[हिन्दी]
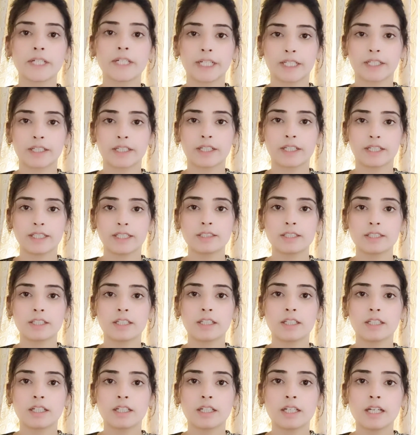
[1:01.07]
कैटेगराइज कर
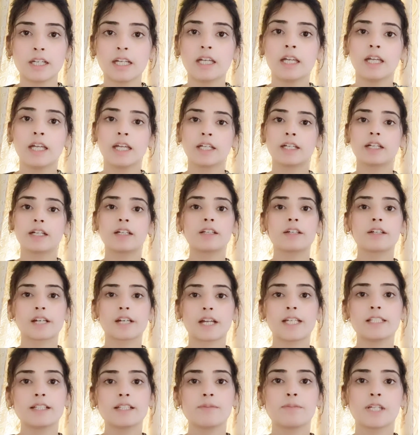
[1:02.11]
लेना है
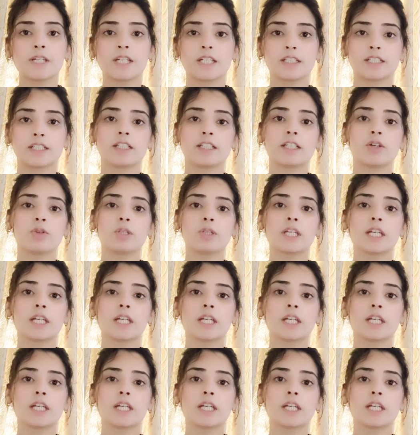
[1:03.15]
कैटेगराइज हमने कैसे करना है उनकी